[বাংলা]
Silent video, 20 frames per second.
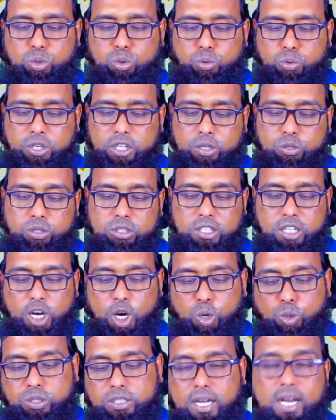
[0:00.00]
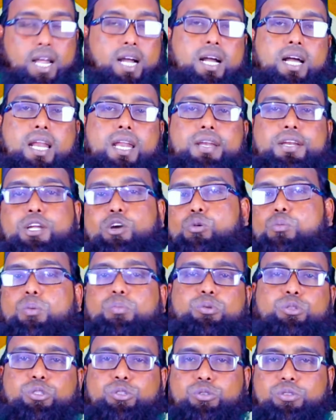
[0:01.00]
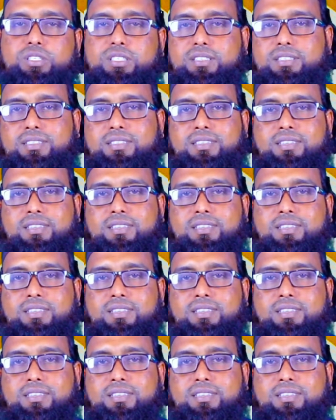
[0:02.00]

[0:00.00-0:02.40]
তরিকতের রোজা রাখার নিয়ম পদ্ধতি